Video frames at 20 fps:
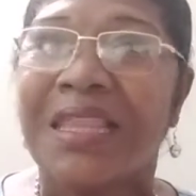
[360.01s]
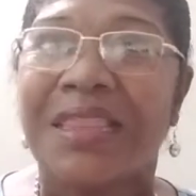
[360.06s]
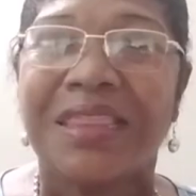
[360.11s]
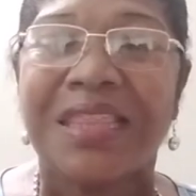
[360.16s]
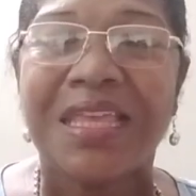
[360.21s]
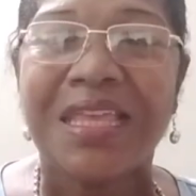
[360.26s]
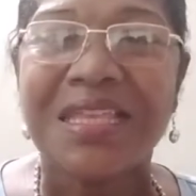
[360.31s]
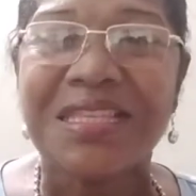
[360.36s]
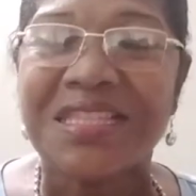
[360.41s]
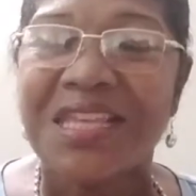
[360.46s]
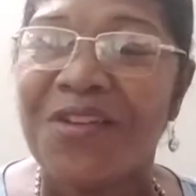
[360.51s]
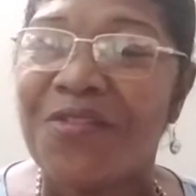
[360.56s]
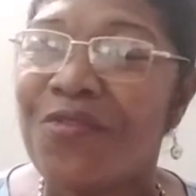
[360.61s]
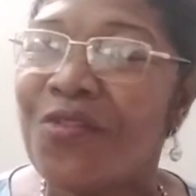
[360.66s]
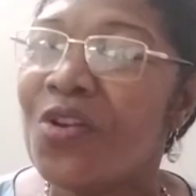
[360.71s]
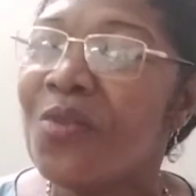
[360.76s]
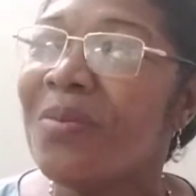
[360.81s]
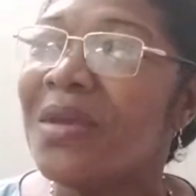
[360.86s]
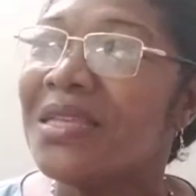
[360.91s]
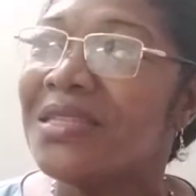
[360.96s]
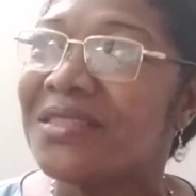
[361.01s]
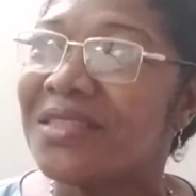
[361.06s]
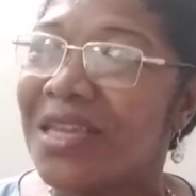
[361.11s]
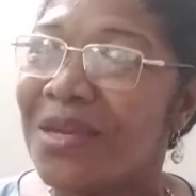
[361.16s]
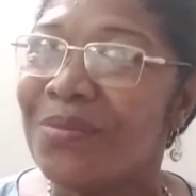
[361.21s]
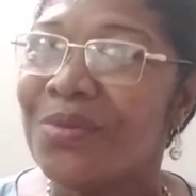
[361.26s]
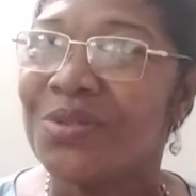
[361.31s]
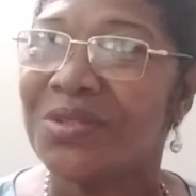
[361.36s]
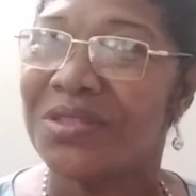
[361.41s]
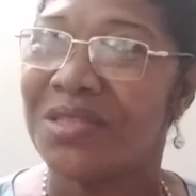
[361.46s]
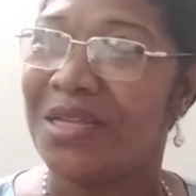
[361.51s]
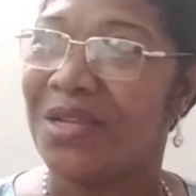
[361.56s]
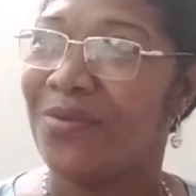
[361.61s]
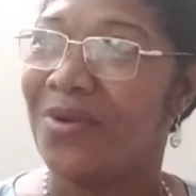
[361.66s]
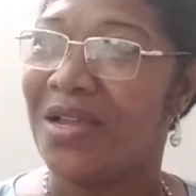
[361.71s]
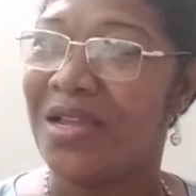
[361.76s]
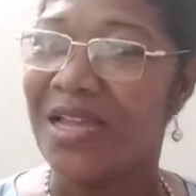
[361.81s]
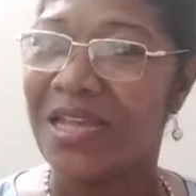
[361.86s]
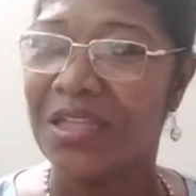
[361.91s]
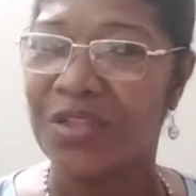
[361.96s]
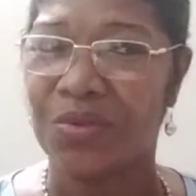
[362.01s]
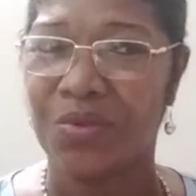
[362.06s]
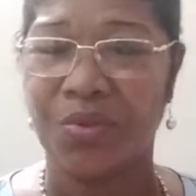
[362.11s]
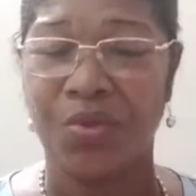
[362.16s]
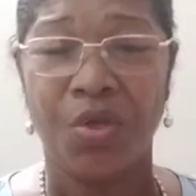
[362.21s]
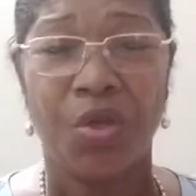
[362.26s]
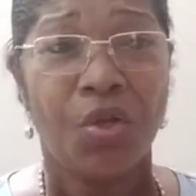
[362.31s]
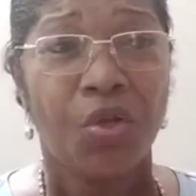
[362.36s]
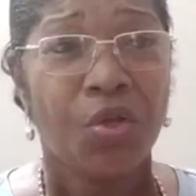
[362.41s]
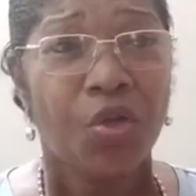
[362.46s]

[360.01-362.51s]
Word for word: De esa forma estamos trabajando.